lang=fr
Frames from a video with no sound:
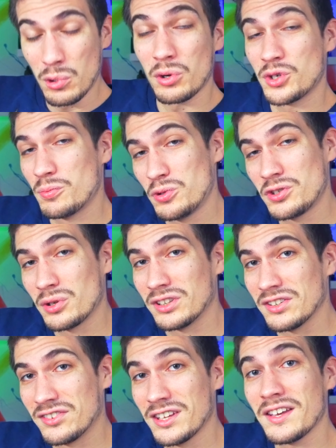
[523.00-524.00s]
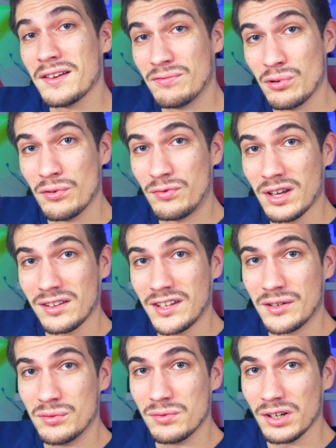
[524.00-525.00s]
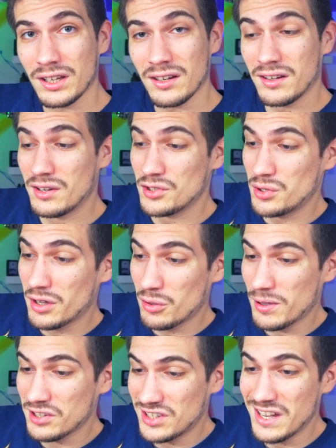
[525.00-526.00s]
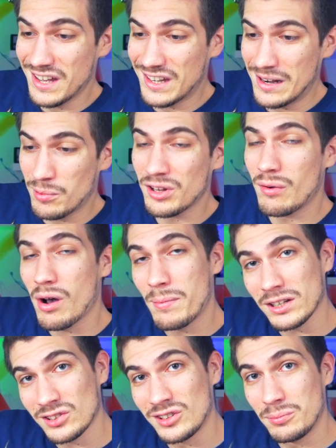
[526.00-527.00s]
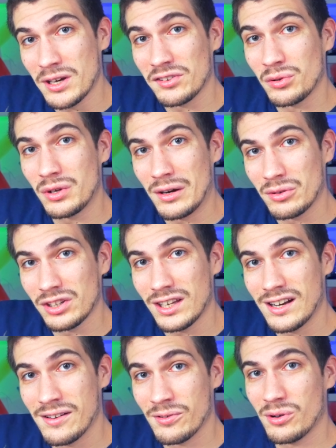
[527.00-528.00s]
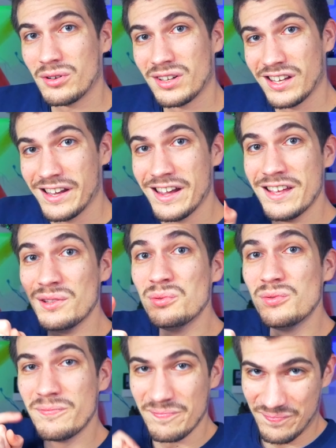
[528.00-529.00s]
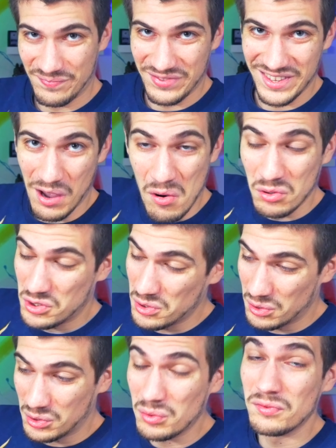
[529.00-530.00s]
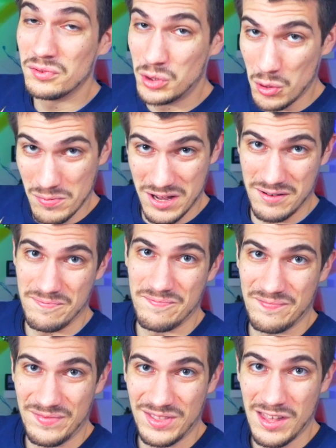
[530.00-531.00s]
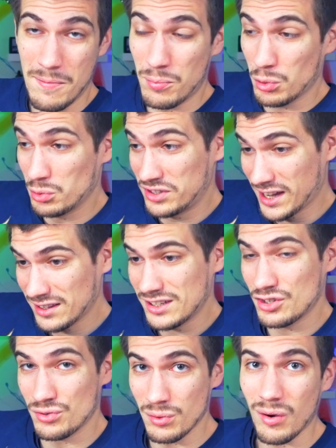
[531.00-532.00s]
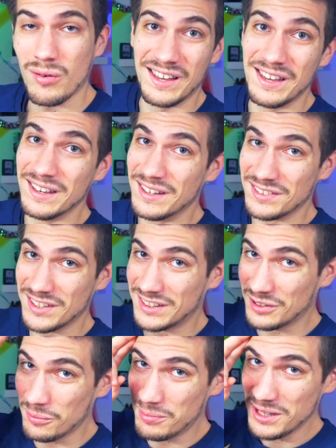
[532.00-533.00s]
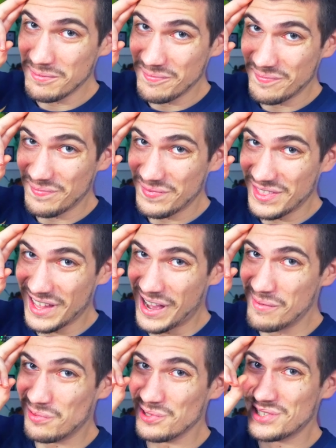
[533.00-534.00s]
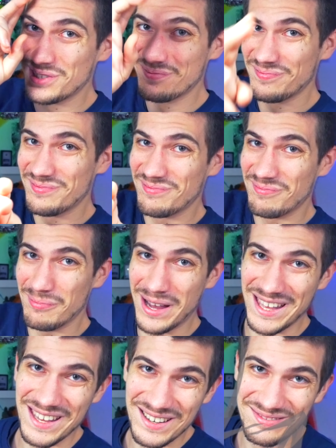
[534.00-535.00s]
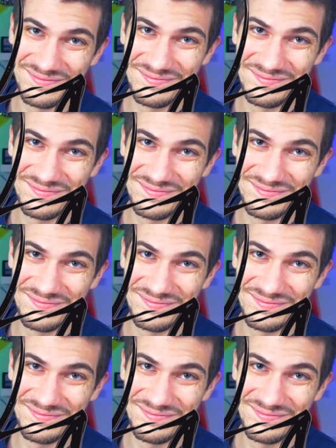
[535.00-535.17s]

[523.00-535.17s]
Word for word: pour que je puisse le tester et vous le faire découvrir. Je les remercie également d'avoir participé à ce calendrier de l'Avent. Et nous, on se retrouve demain pour le dernier jour. Et c'était Tom P. A plus, bye.